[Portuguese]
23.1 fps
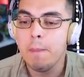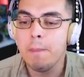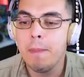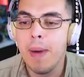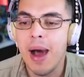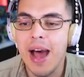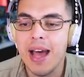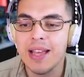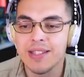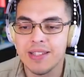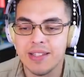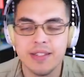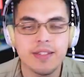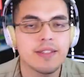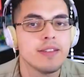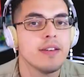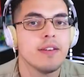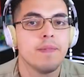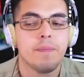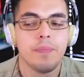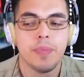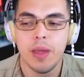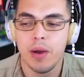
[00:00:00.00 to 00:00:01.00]
Mas
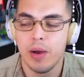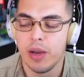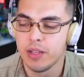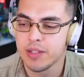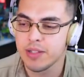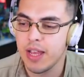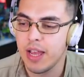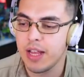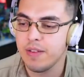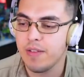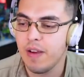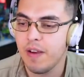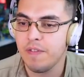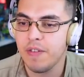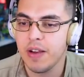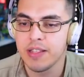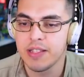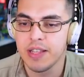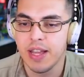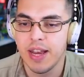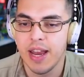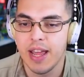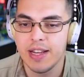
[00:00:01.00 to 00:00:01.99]
não é isso que a gente vai
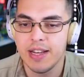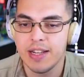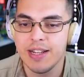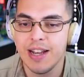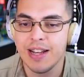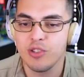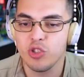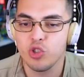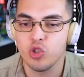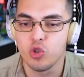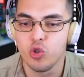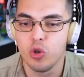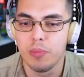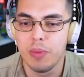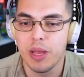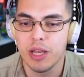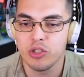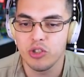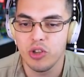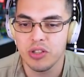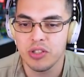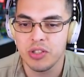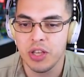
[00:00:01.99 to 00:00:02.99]
fazer, né? A gente assume
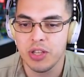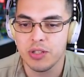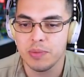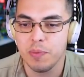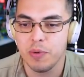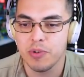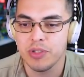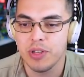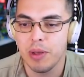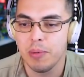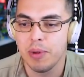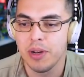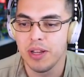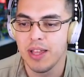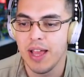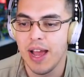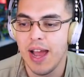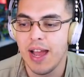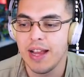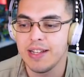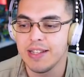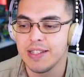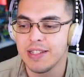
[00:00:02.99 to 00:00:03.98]
as nossas
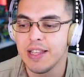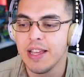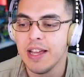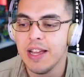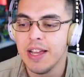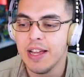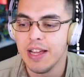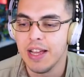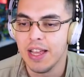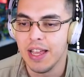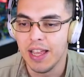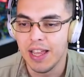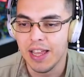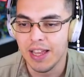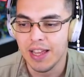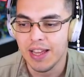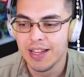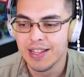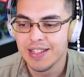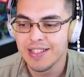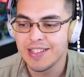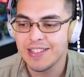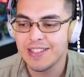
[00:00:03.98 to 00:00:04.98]
responsabilidades e
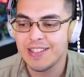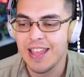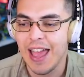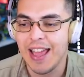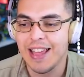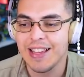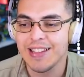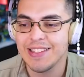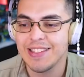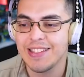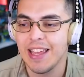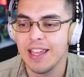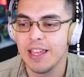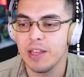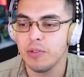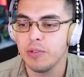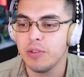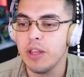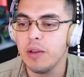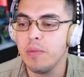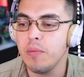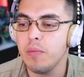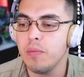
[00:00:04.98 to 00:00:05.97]
segue
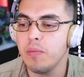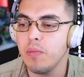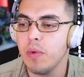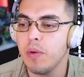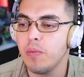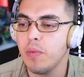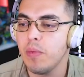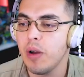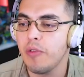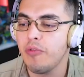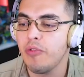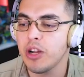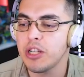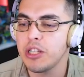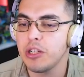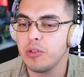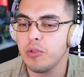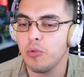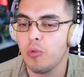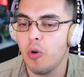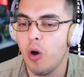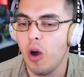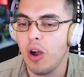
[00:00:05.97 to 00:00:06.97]
seguindo. Tem uma fatia
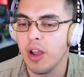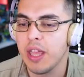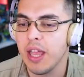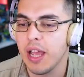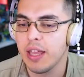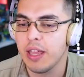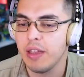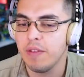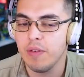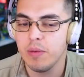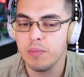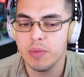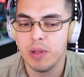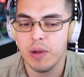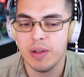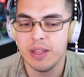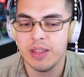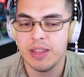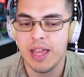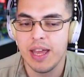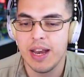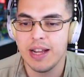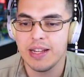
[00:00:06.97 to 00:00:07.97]
do Rock aqui, vamos dar uma
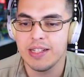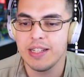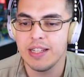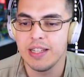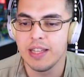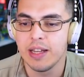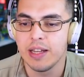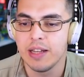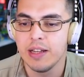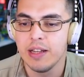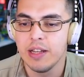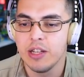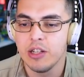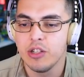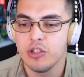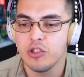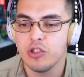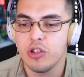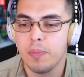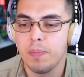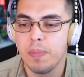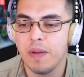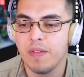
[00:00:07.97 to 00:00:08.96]
interagida
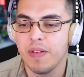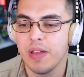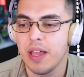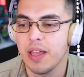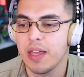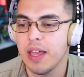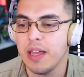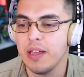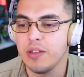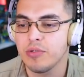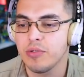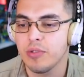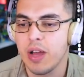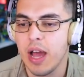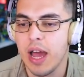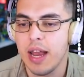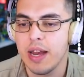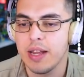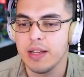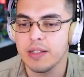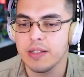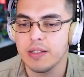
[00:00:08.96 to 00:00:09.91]
só pra ver o que, que é isso, cara.